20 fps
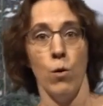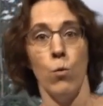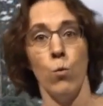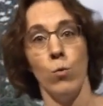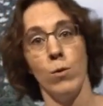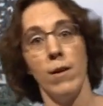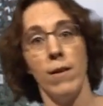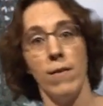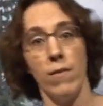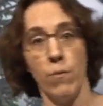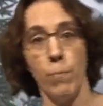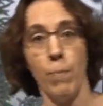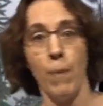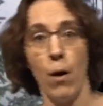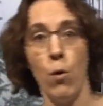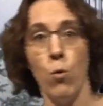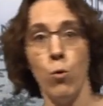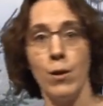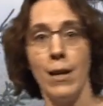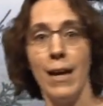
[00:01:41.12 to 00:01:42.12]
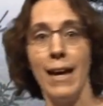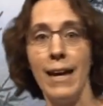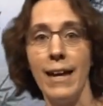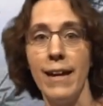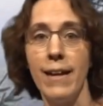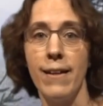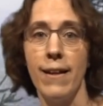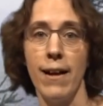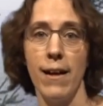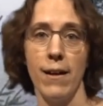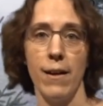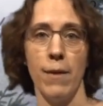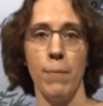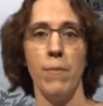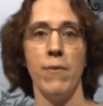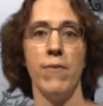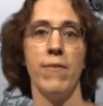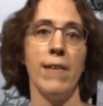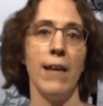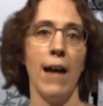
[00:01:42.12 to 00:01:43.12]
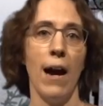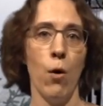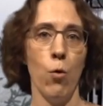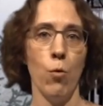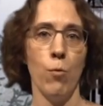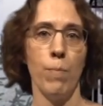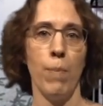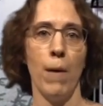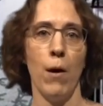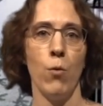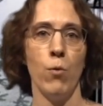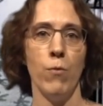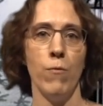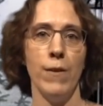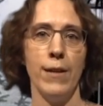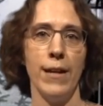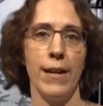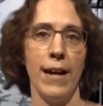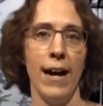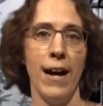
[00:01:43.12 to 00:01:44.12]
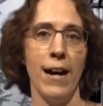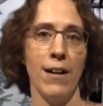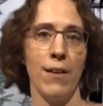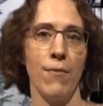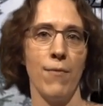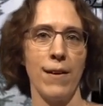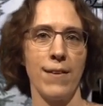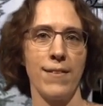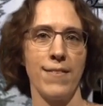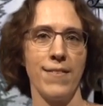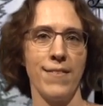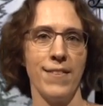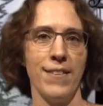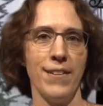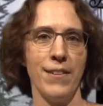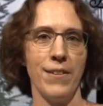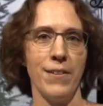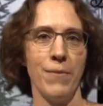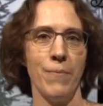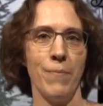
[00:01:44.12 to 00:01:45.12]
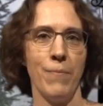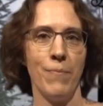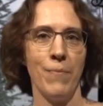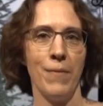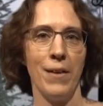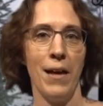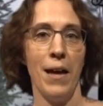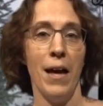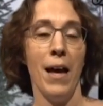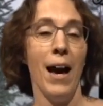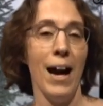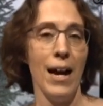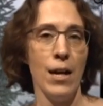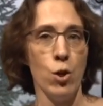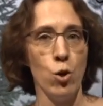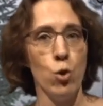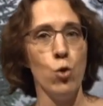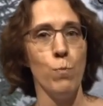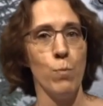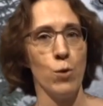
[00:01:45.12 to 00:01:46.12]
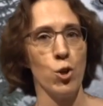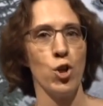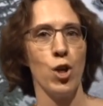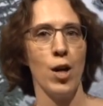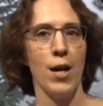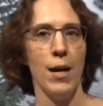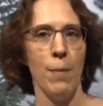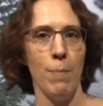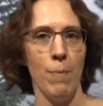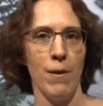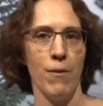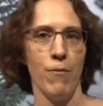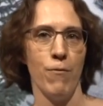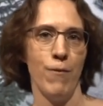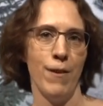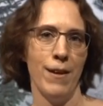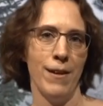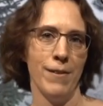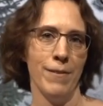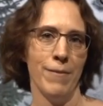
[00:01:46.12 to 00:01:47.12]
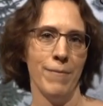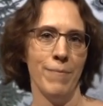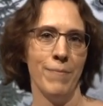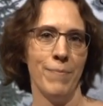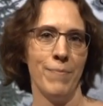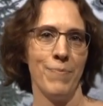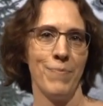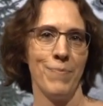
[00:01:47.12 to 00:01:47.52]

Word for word: Und es braucht echt lange, bis die Augenbrauen wieder nachgewachsen sind. Ein typischer Epic Fail.